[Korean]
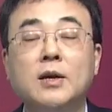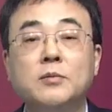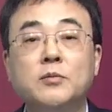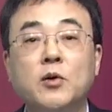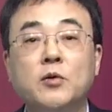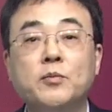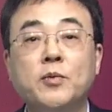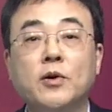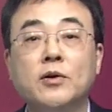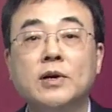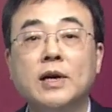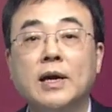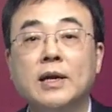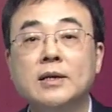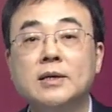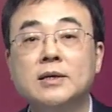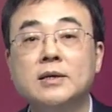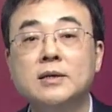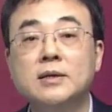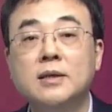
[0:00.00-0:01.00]

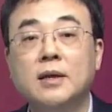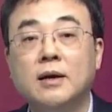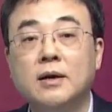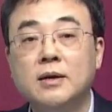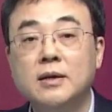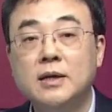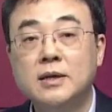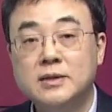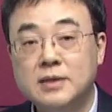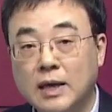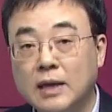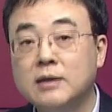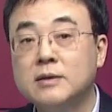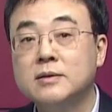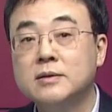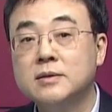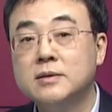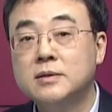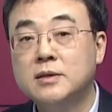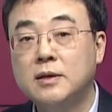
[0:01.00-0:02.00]
목표가는 어,
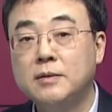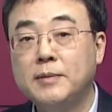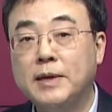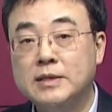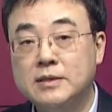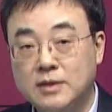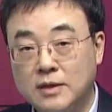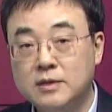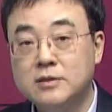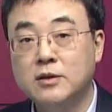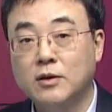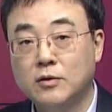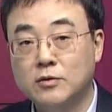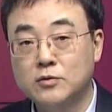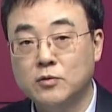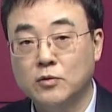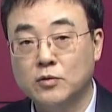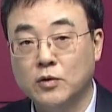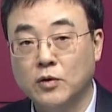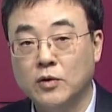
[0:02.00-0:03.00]
일단은 7만 7천 원
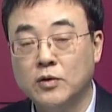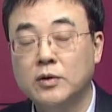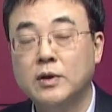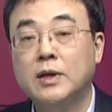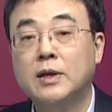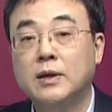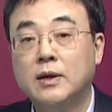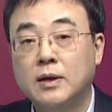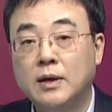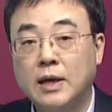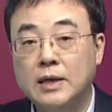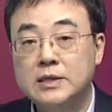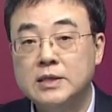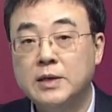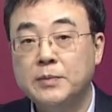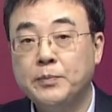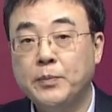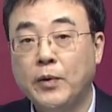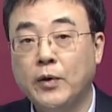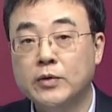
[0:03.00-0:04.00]
정도 한
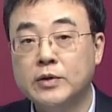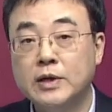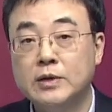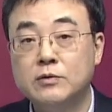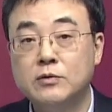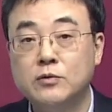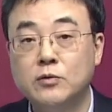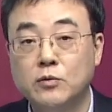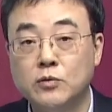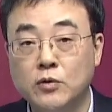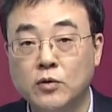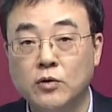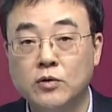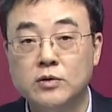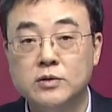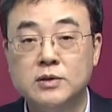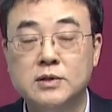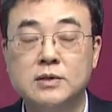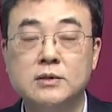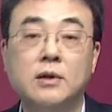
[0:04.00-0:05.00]
10% 정도
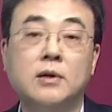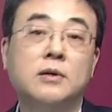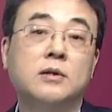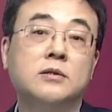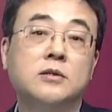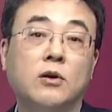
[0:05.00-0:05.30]
어,